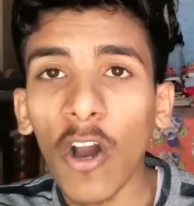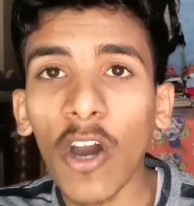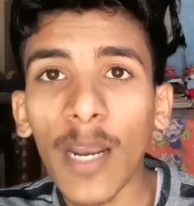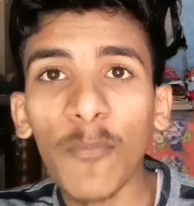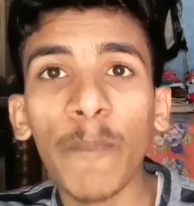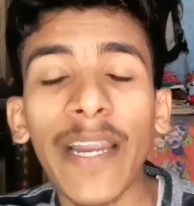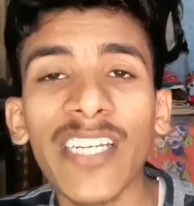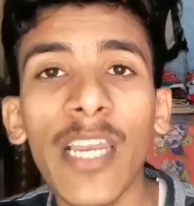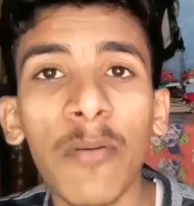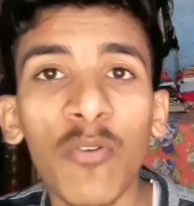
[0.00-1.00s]
और आपको
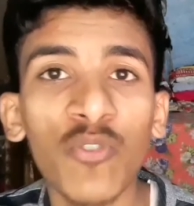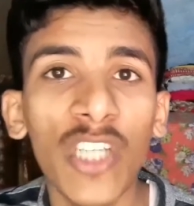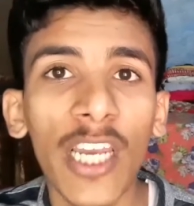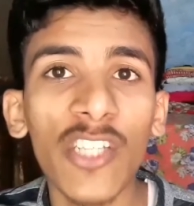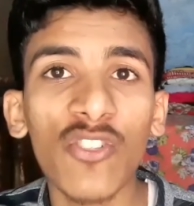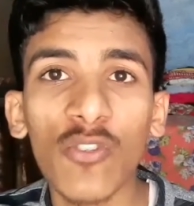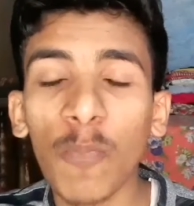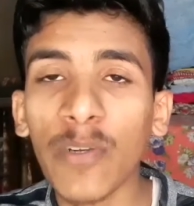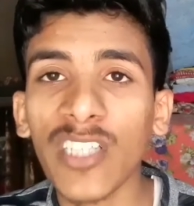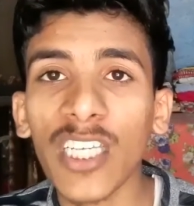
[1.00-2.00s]
बैटरी लगभग उनचालीस
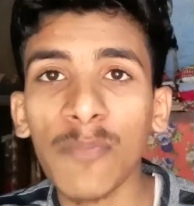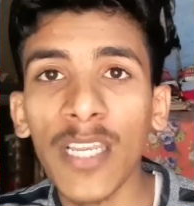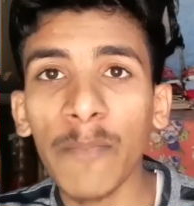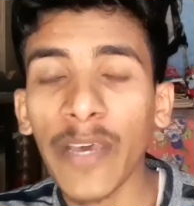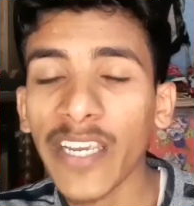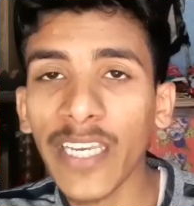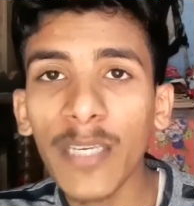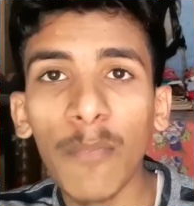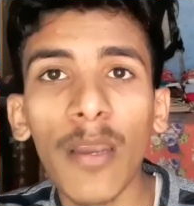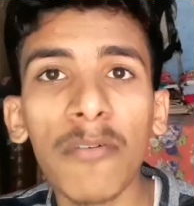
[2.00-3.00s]
सौ पचास मिलियन
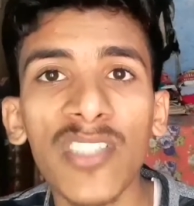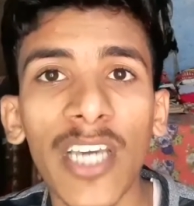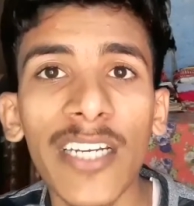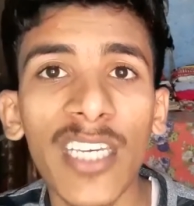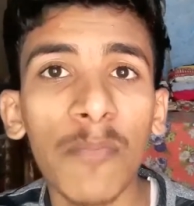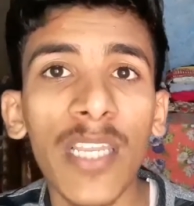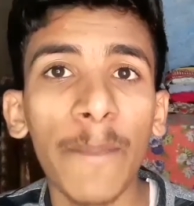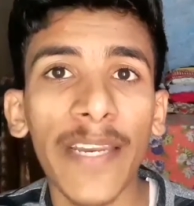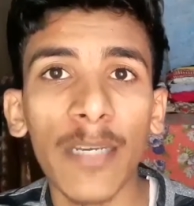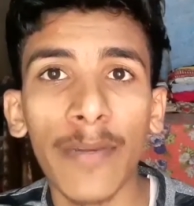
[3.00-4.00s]
यानी लगभग चार हज़ार
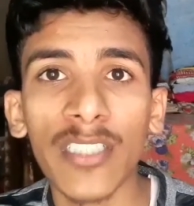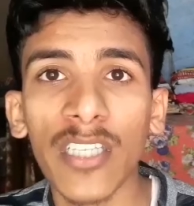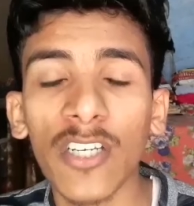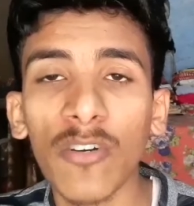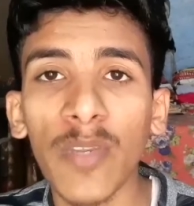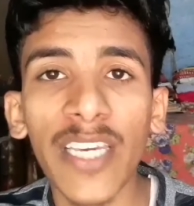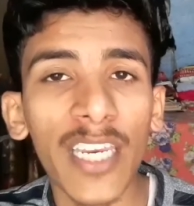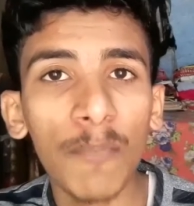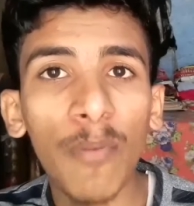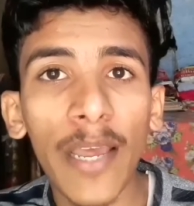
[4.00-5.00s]
मिलियन की बैटरी देखने को मिलेगी
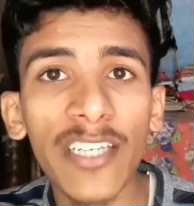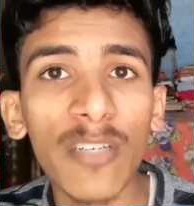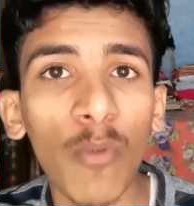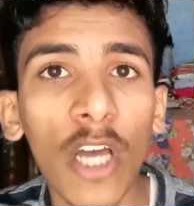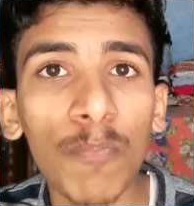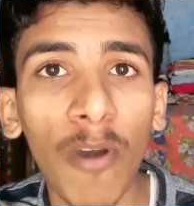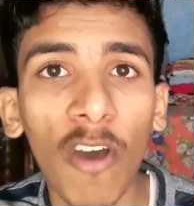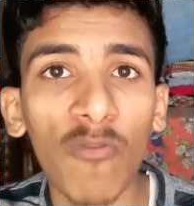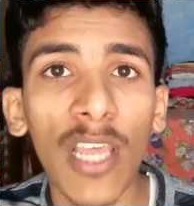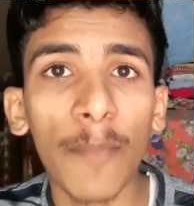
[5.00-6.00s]
यानी बैटरी बहुत
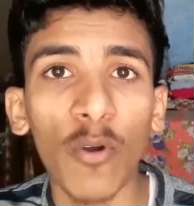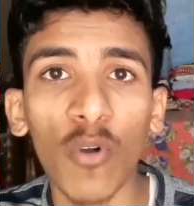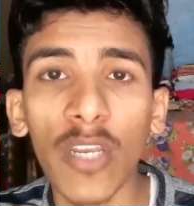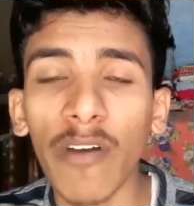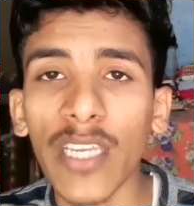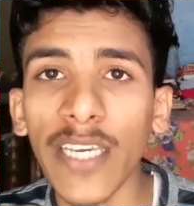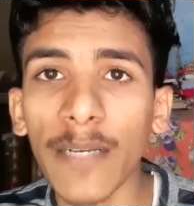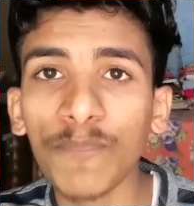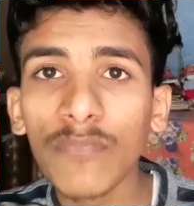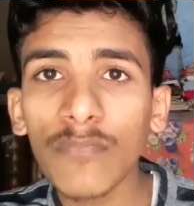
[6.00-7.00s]
पावरफुल यहाँ पे होने वाली है